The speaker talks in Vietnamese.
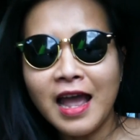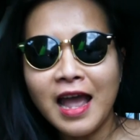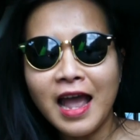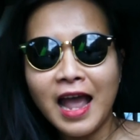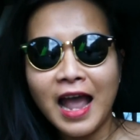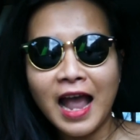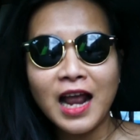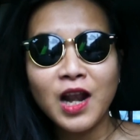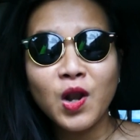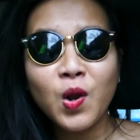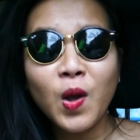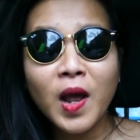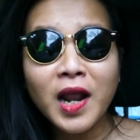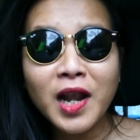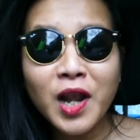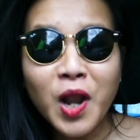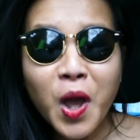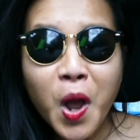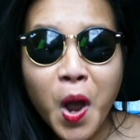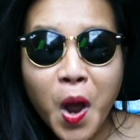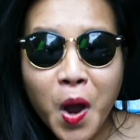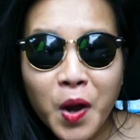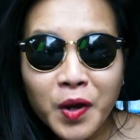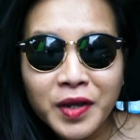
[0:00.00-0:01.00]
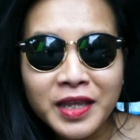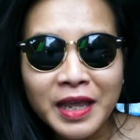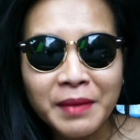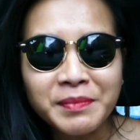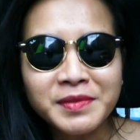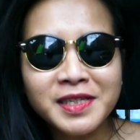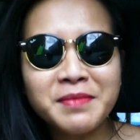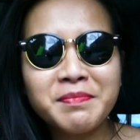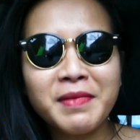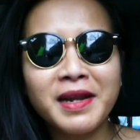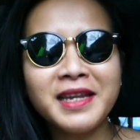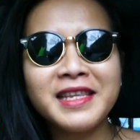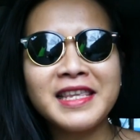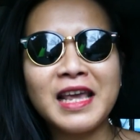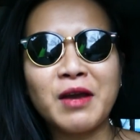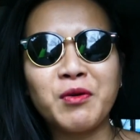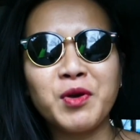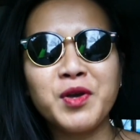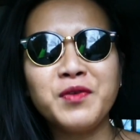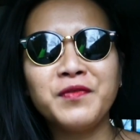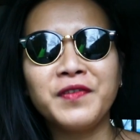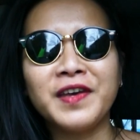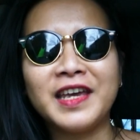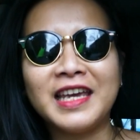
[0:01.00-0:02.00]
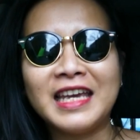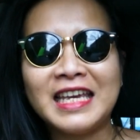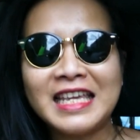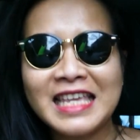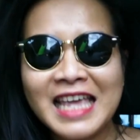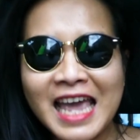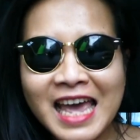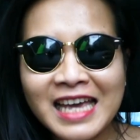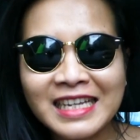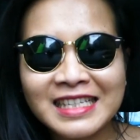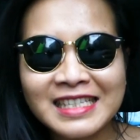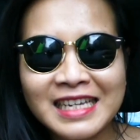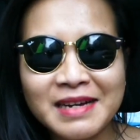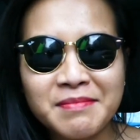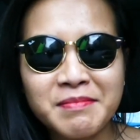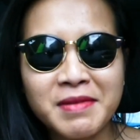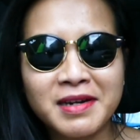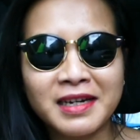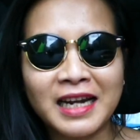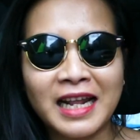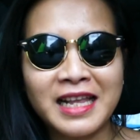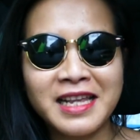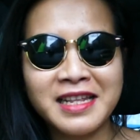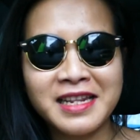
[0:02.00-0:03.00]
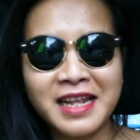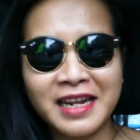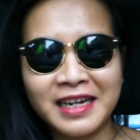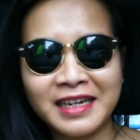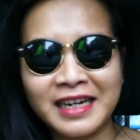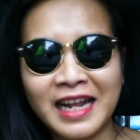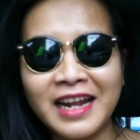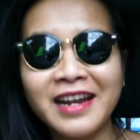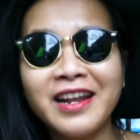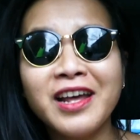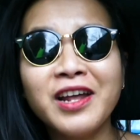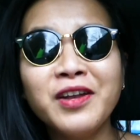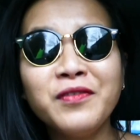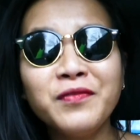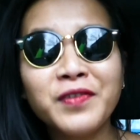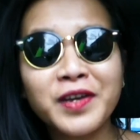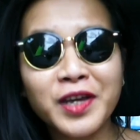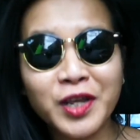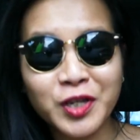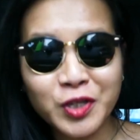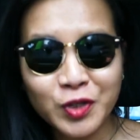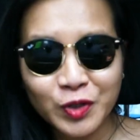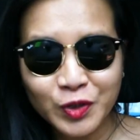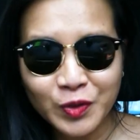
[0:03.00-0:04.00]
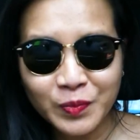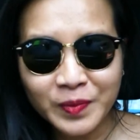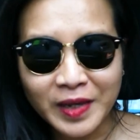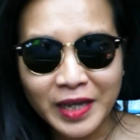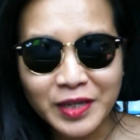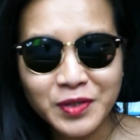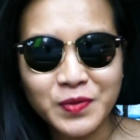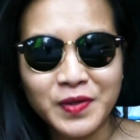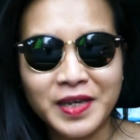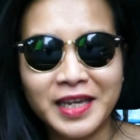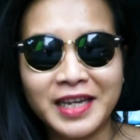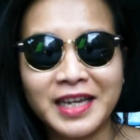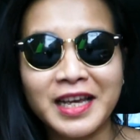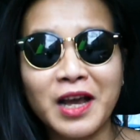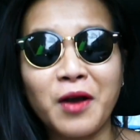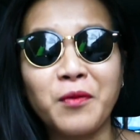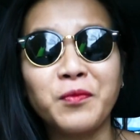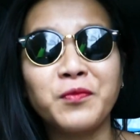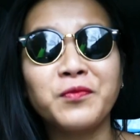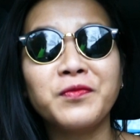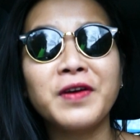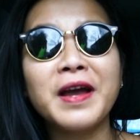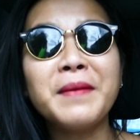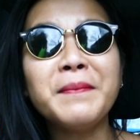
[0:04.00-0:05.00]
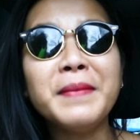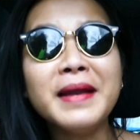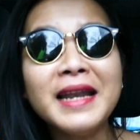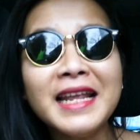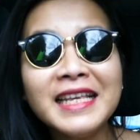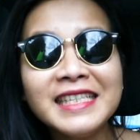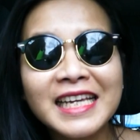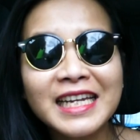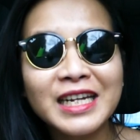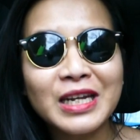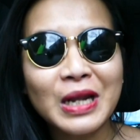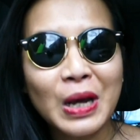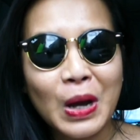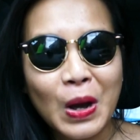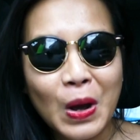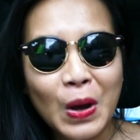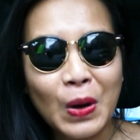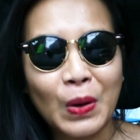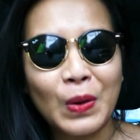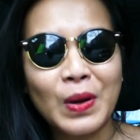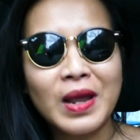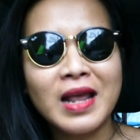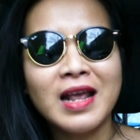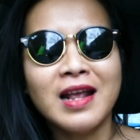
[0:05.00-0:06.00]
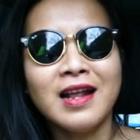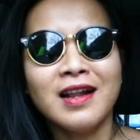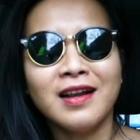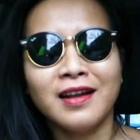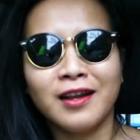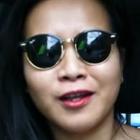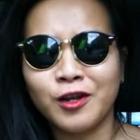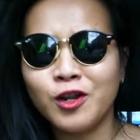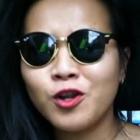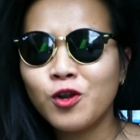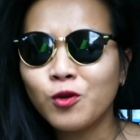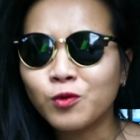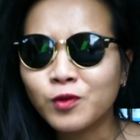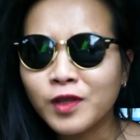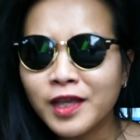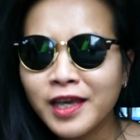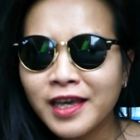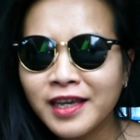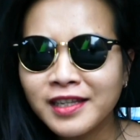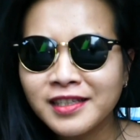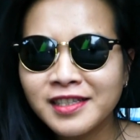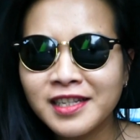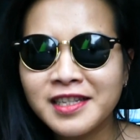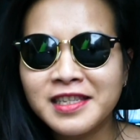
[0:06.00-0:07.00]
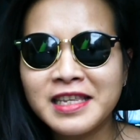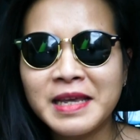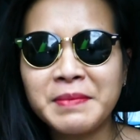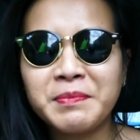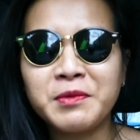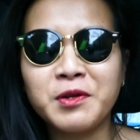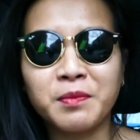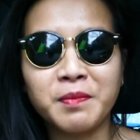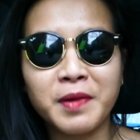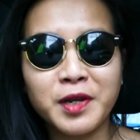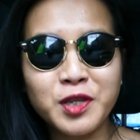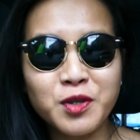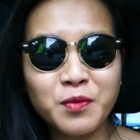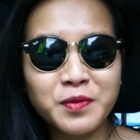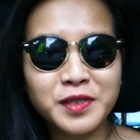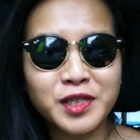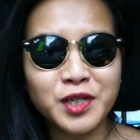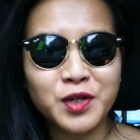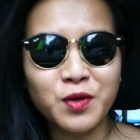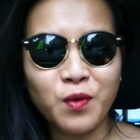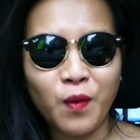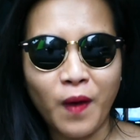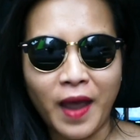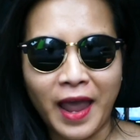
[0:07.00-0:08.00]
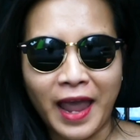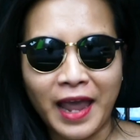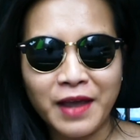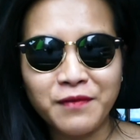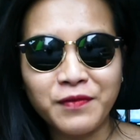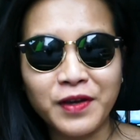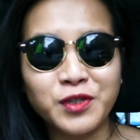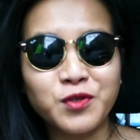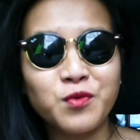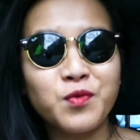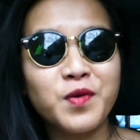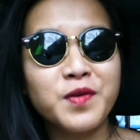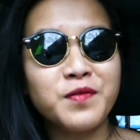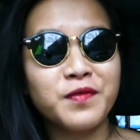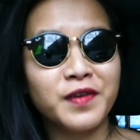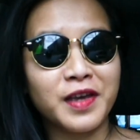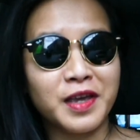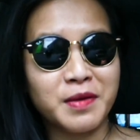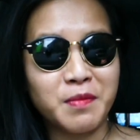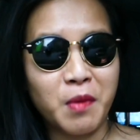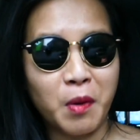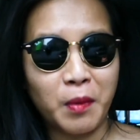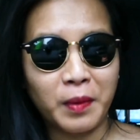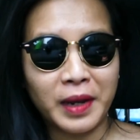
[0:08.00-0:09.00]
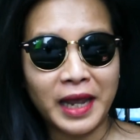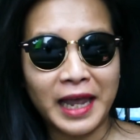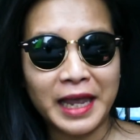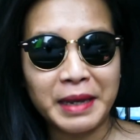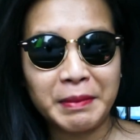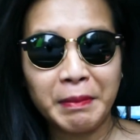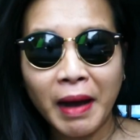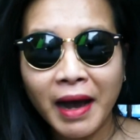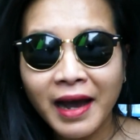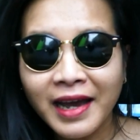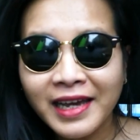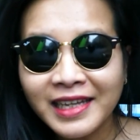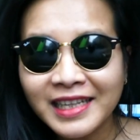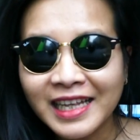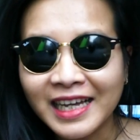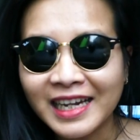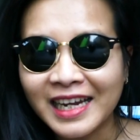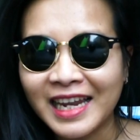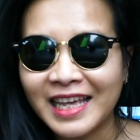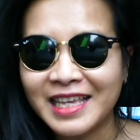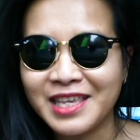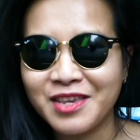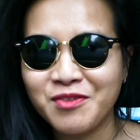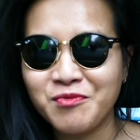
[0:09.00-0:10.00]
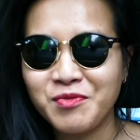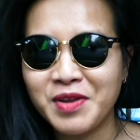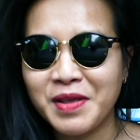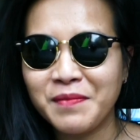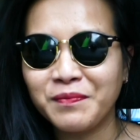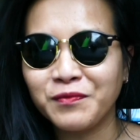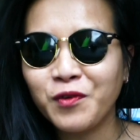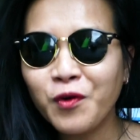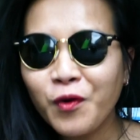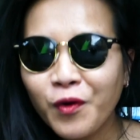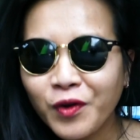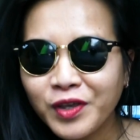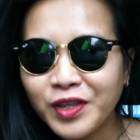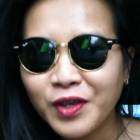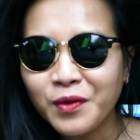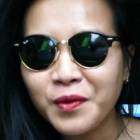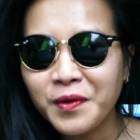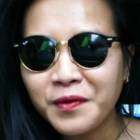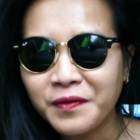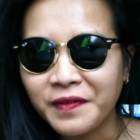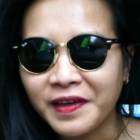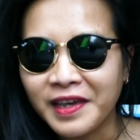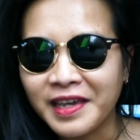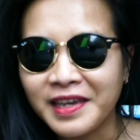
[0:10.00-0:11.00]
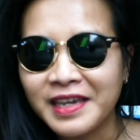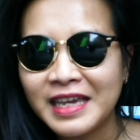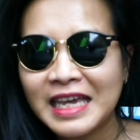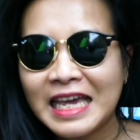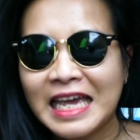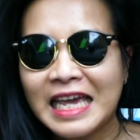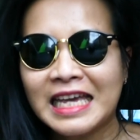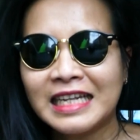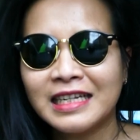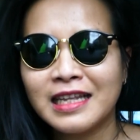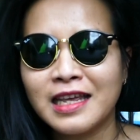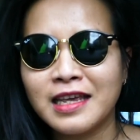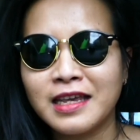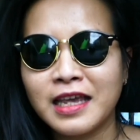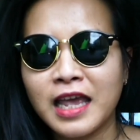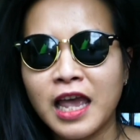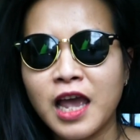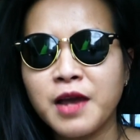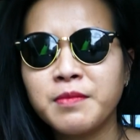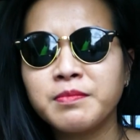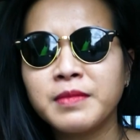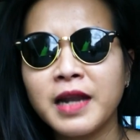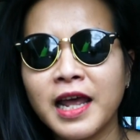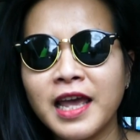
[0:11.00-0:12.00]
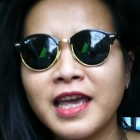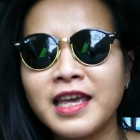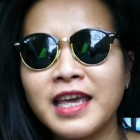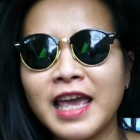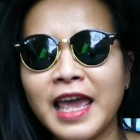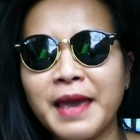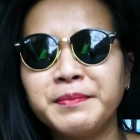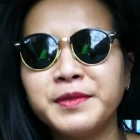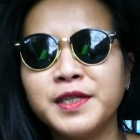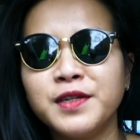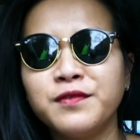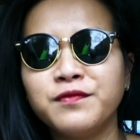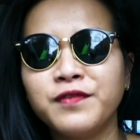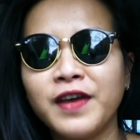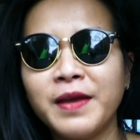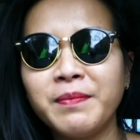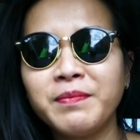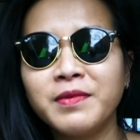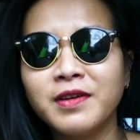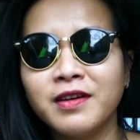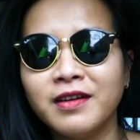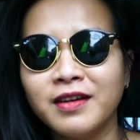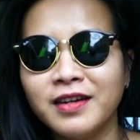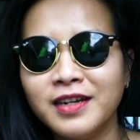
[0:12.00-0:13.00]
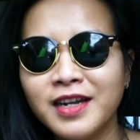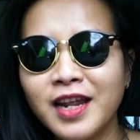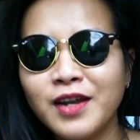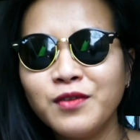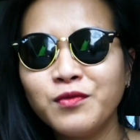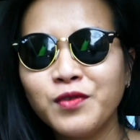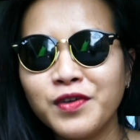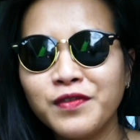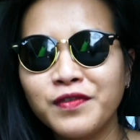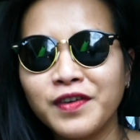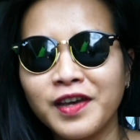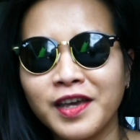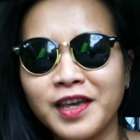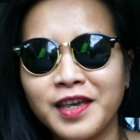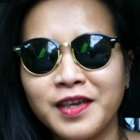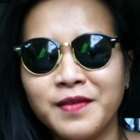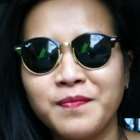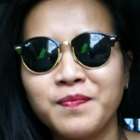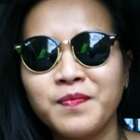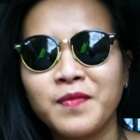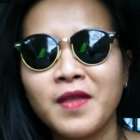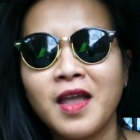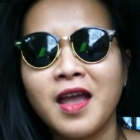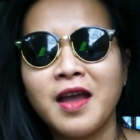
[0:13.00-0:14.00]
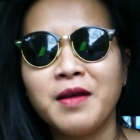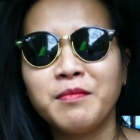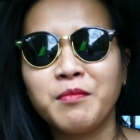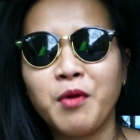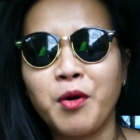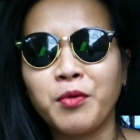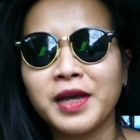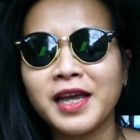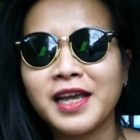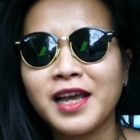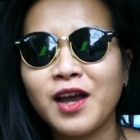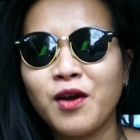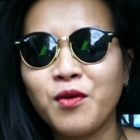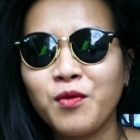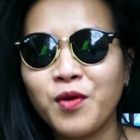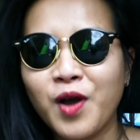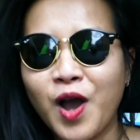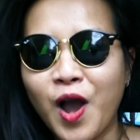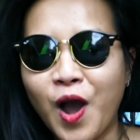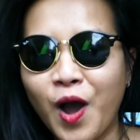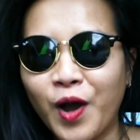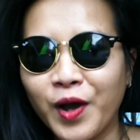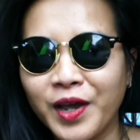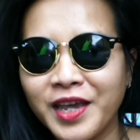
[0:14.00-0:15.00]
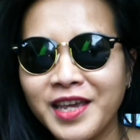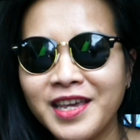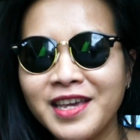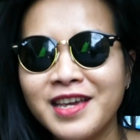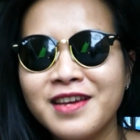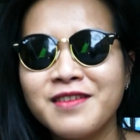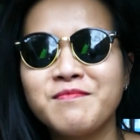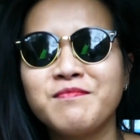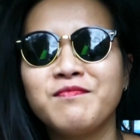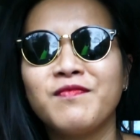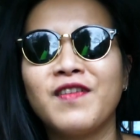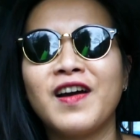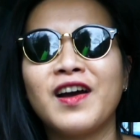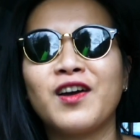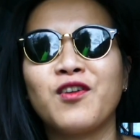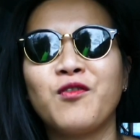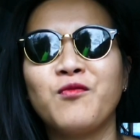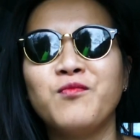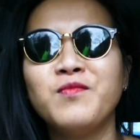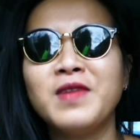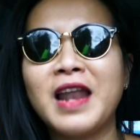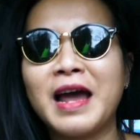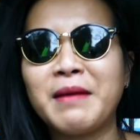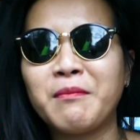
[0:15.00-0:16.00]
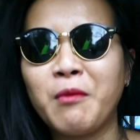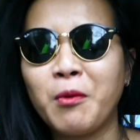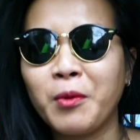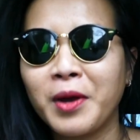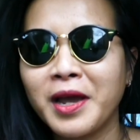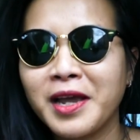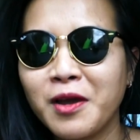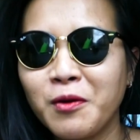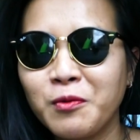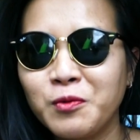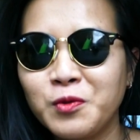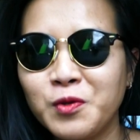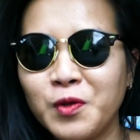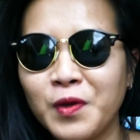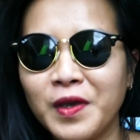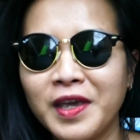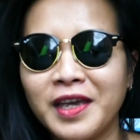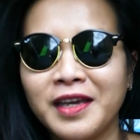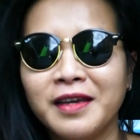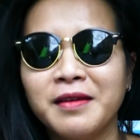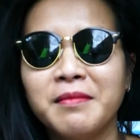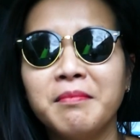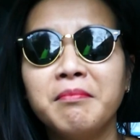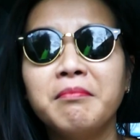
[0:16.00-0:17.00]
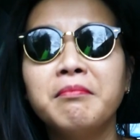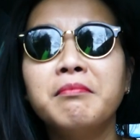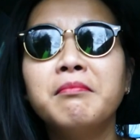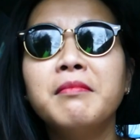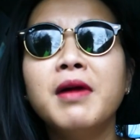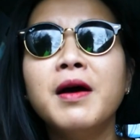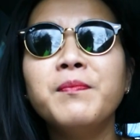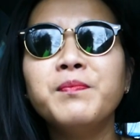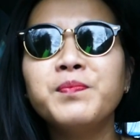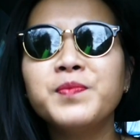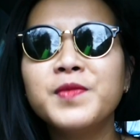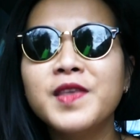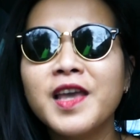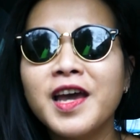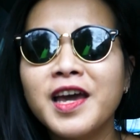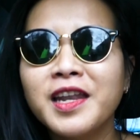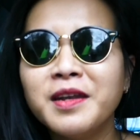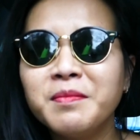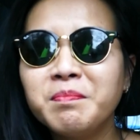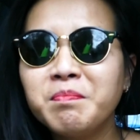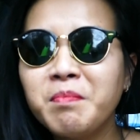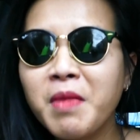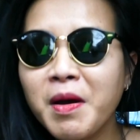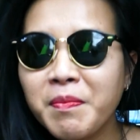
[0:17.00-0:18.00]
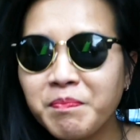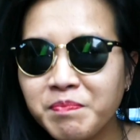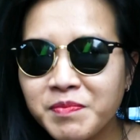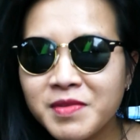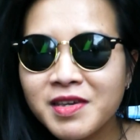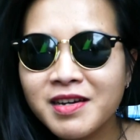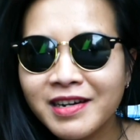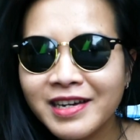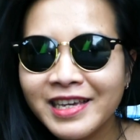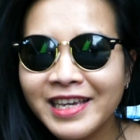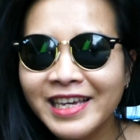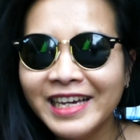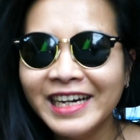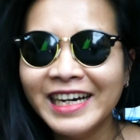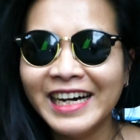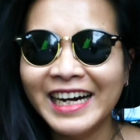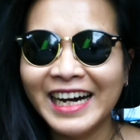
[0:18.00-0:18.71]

Hello hello, Dạ xin mến chào quý vị nha. Chào mừng đại gia đình đã đến với kênh YouTube kể chuyện Ngoc Family Channel. Lời nói đầu tiên xin cho em được mến chúc sức khỏe và chúc quý vị một ngày mới thật là nhiều niềm vui nha quý vị. Thì ngày hôm nay em xin phép gửi đến quý vị một cái câu hỏi và cũng là một cái câu chuyện bóp trên bóp dưới.